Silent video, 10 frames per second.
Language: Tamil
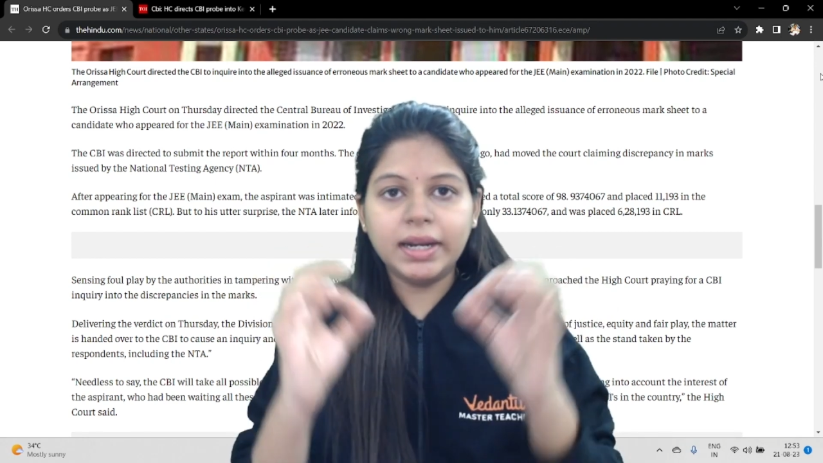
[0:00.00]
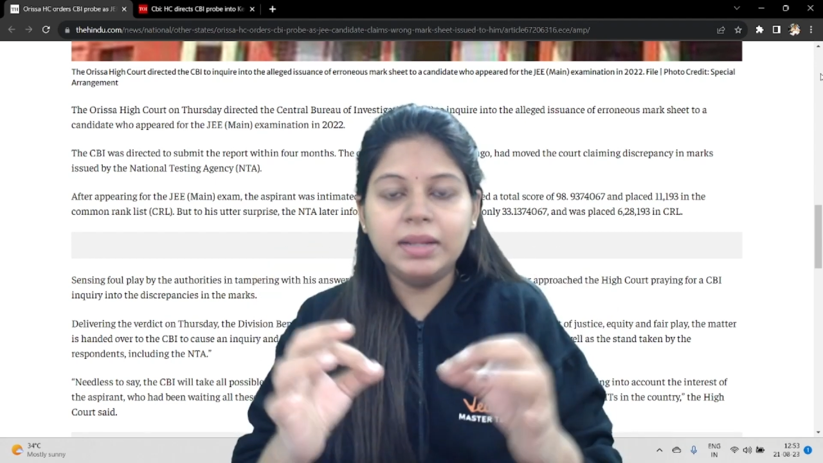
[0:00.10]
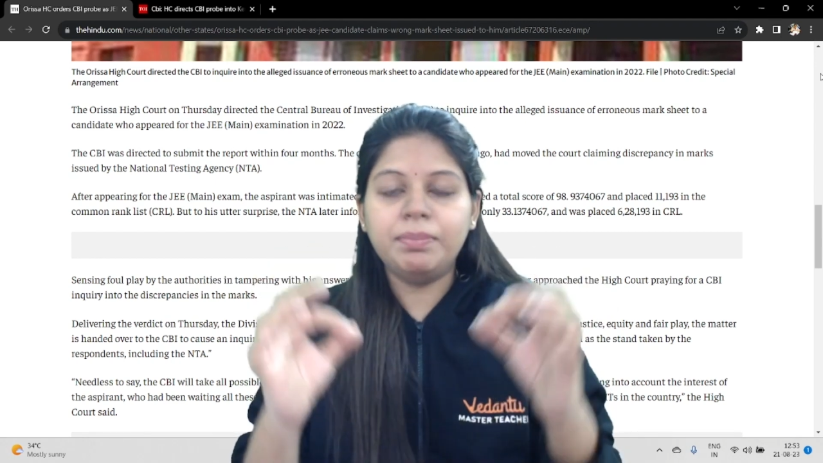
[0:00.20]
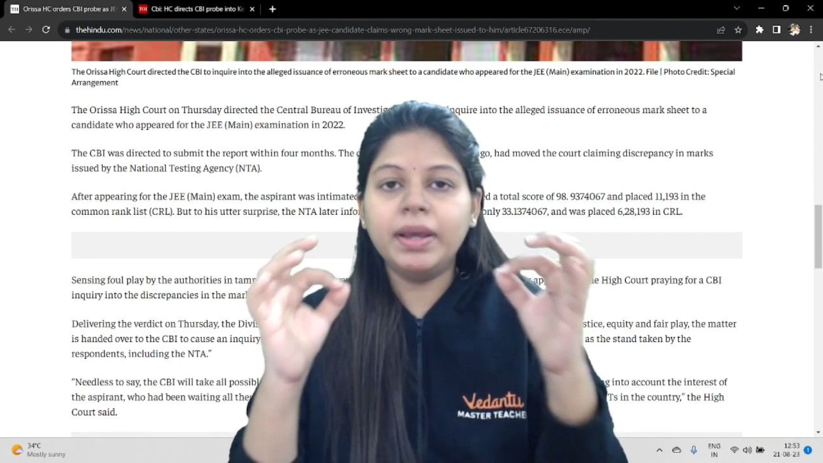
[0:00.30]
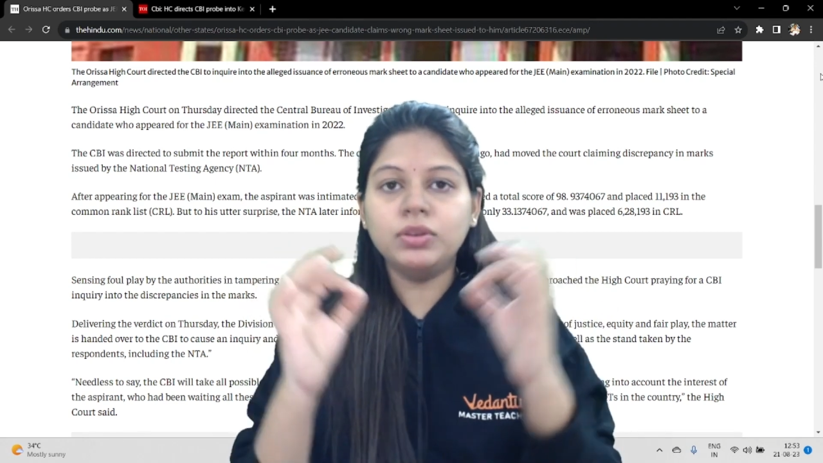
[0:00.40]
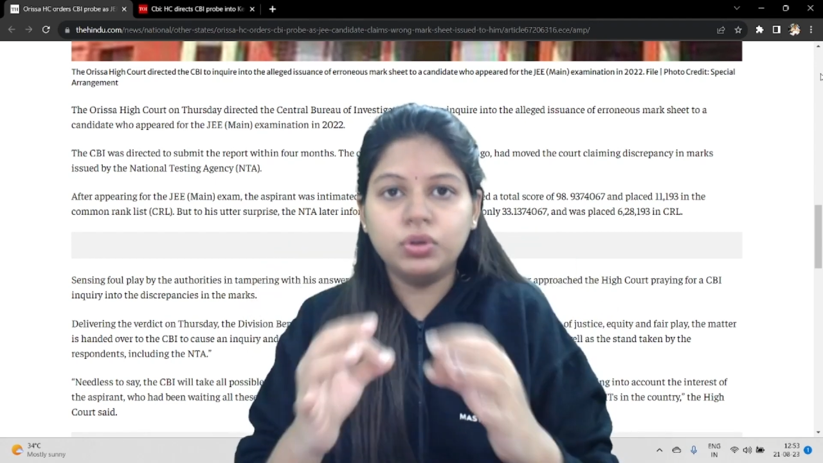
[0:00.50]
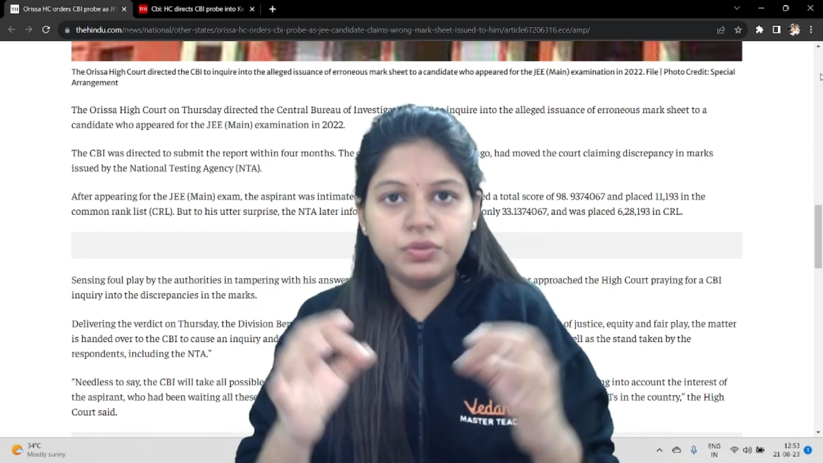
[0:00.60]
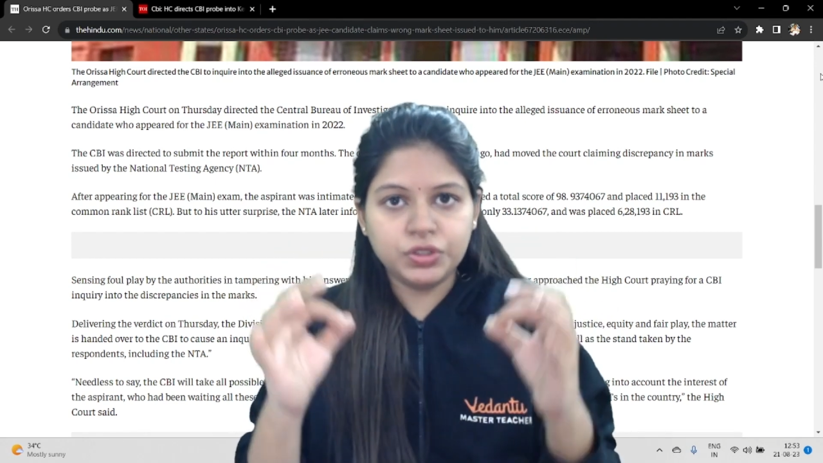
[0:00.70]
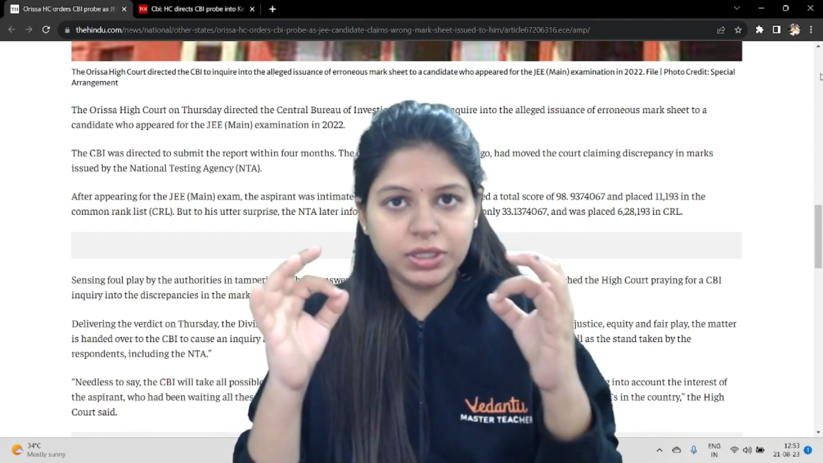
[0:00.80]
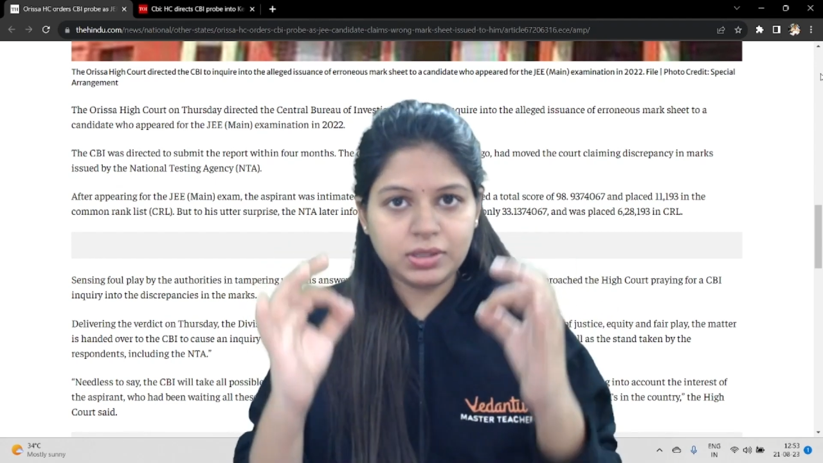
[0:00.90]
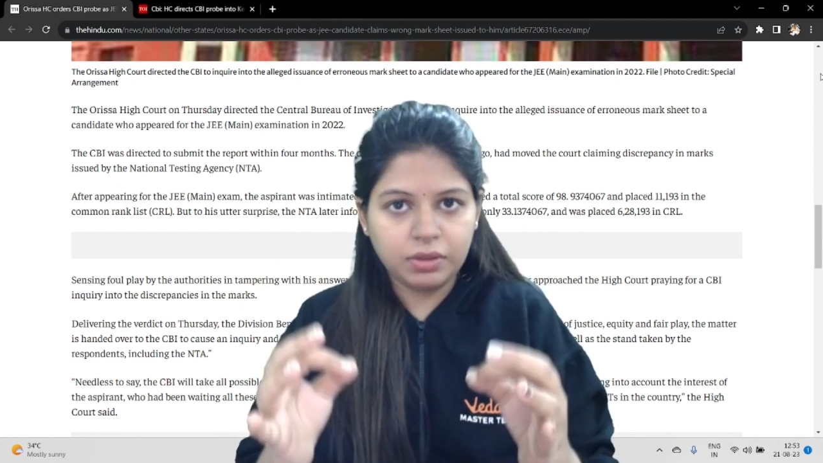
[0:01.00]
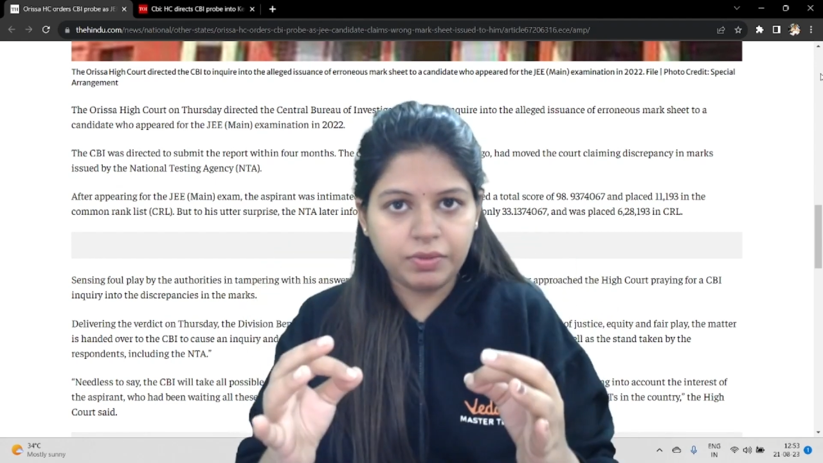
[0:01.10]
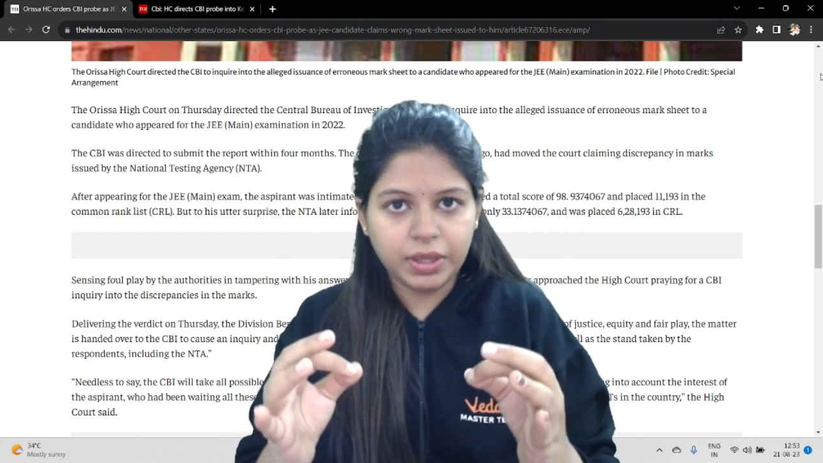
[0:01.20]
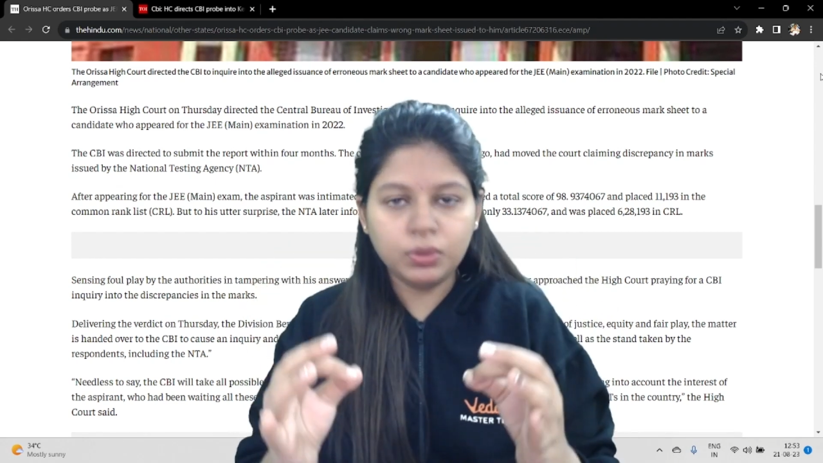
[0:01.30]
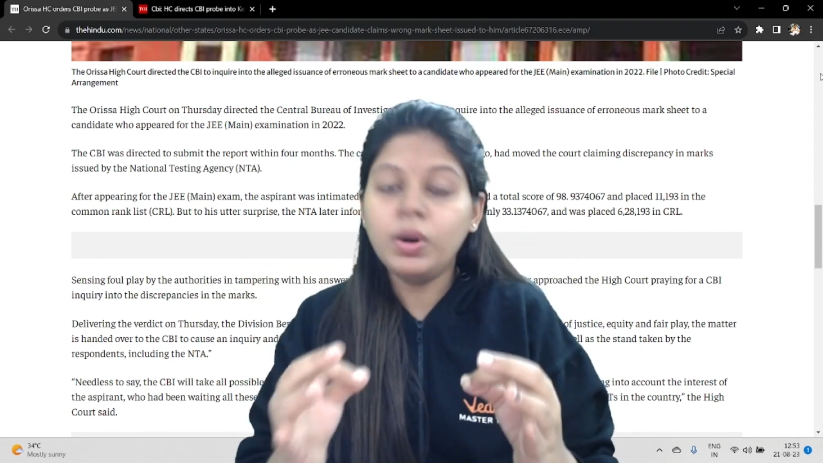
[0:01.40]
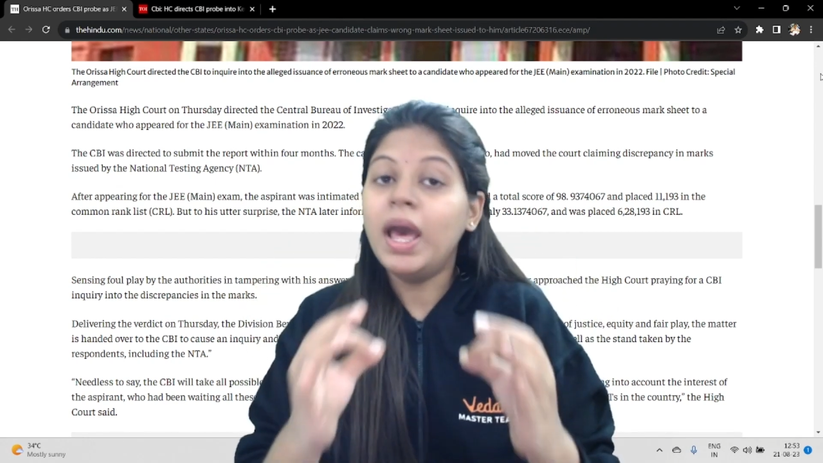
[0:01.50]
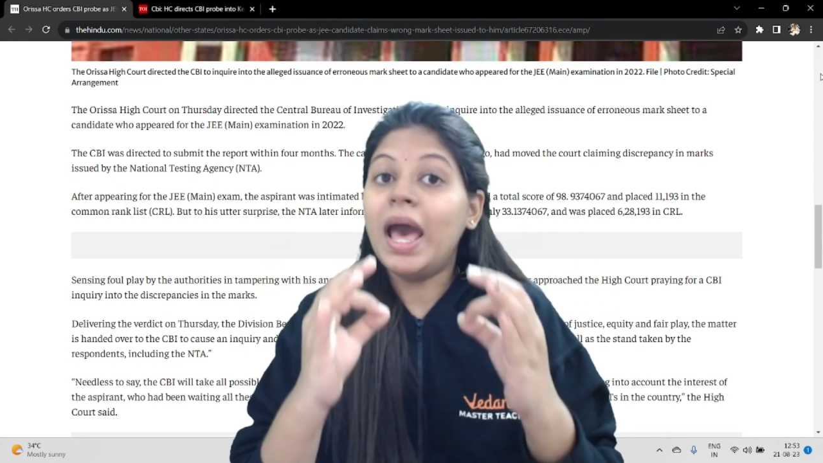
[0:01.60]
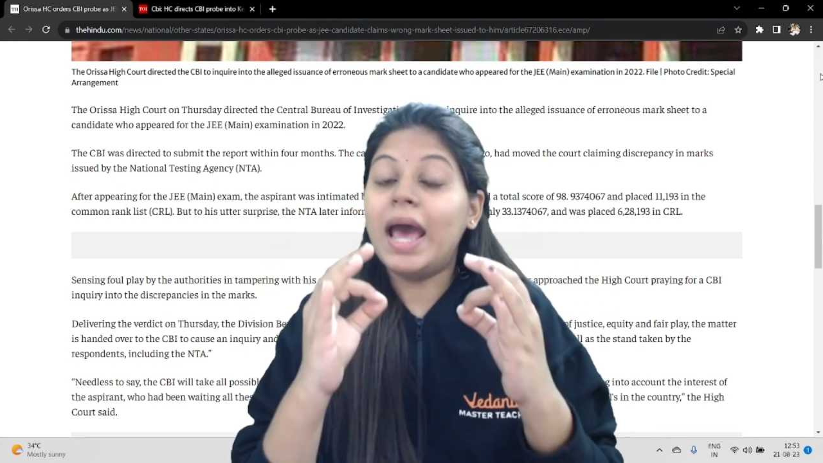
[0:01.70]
கண்டிப்பாக இந்த ஒரு விஷயத்தில் வேணும்